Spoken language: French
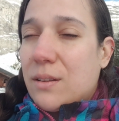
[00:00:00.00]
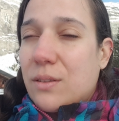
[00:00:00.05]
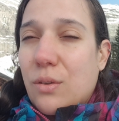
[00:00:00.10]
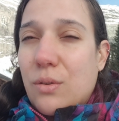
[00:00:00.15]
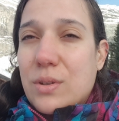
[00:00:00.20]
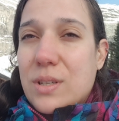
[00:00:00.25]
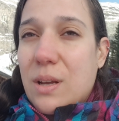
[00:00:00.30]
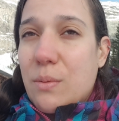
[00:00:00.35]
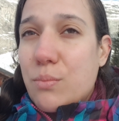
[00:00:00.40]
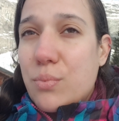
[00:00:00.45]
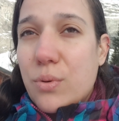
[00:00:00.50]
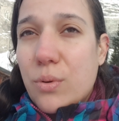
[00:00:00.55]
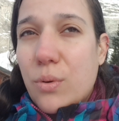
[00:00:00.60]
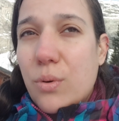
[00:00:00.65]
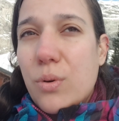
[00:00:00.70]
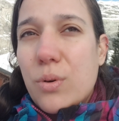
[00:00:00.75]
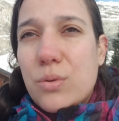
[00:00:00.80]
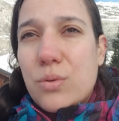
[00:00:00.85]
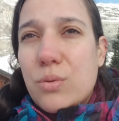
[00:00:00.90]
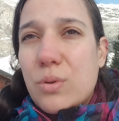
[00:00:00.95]
dans un
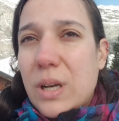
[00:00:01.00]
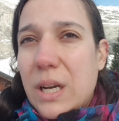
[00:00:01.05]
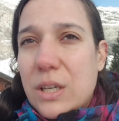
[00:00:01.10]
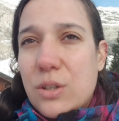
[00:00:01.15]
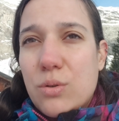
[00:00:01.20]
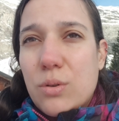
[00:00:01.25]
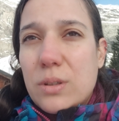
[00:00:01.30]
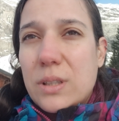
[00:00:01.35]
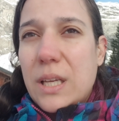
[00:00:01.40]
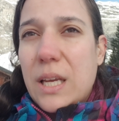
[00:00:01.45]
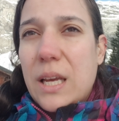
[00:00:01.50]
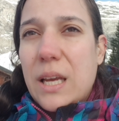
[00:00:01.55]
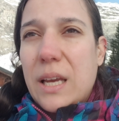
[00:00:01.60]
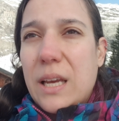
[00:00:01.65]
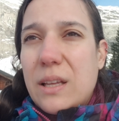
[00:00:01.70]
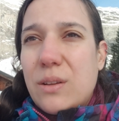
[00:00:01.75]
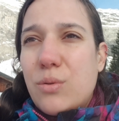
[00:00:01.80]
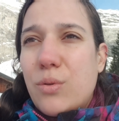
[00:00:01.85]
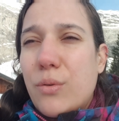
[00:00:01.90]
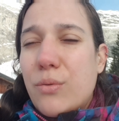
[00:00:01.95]
bureau toute la
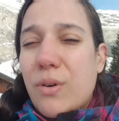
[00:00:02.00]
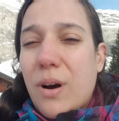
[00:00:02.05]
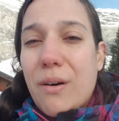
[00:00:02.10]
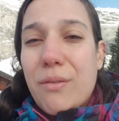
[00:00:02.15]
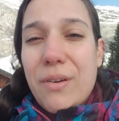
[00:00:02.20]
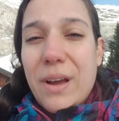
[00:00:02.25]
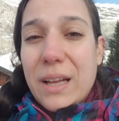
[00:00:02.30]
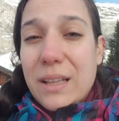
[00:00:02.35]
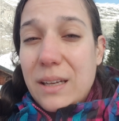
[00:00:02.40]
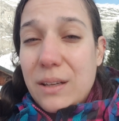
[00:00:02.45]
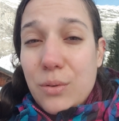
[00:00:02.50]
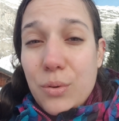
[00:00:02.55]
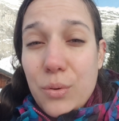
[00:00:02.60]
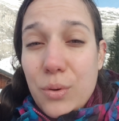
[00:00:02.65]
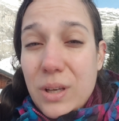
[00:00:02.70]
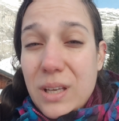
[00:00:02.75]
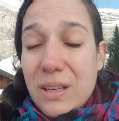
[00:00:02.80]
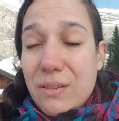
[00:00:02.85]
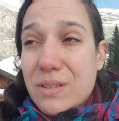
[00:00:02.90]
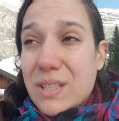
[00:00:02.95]
journée et devoir faire des
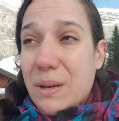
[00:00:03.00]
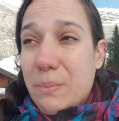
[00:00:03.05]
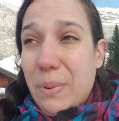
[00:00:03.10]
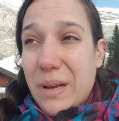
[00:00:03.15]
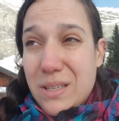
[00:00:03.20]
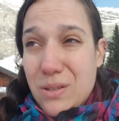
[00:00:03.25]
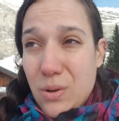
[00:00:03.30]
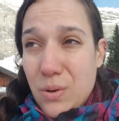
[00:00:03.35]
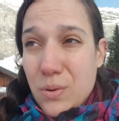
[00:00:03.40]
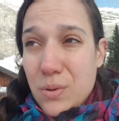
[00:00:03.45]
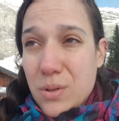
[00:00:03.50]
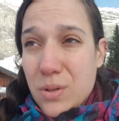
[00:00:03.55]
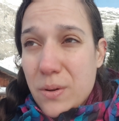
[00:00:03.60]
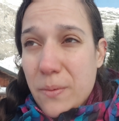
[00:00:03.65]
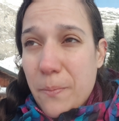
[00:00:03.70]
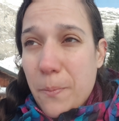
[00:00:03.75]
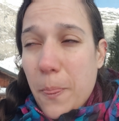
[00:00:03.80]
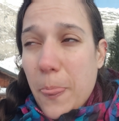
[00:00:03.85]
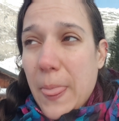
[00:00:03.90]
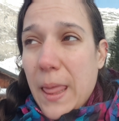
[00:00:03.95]
trucs qui faisaient pas sens.
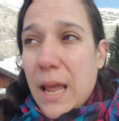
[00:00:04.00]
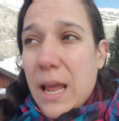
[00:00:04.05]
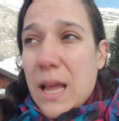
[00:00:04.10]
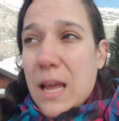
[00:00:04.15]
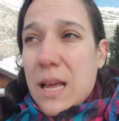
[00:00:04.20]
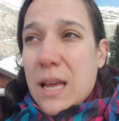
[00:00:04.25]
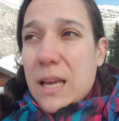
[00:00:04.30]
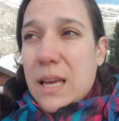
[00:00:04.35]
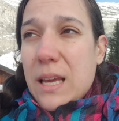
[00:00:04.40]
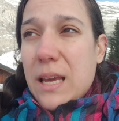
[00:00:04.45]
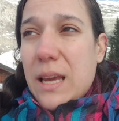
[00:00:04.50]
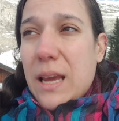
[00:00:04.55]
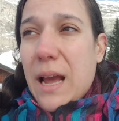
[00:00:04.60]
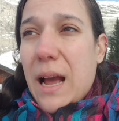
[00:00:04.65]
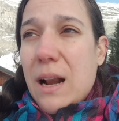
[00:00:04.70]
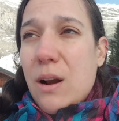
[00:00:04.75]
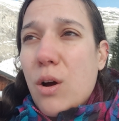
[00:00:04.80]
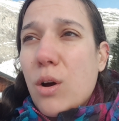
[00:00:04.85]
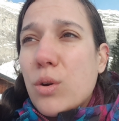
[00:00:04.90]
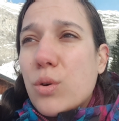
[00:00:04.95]
Et
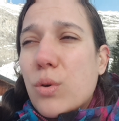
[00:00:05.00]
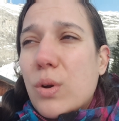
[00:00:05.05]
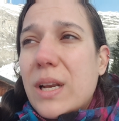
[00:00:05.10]
alors que